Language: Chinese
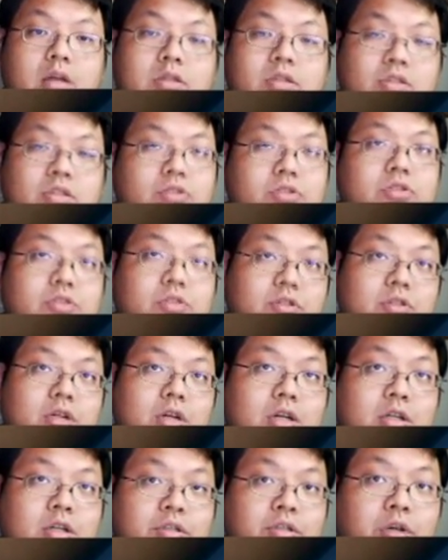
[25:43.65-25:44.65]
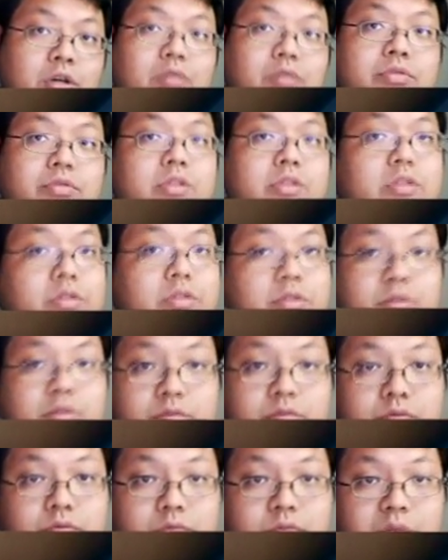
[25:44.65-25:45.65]
是十二又是
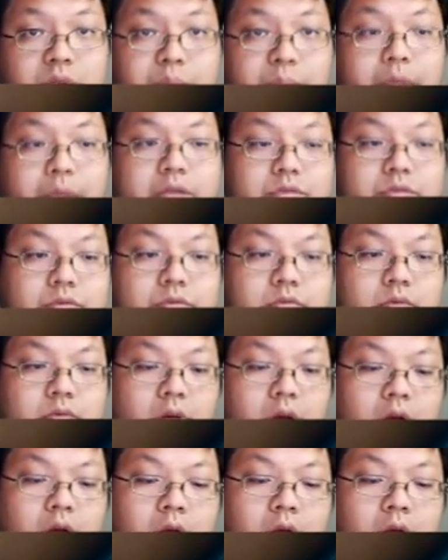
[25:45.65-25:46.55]
十五的倍数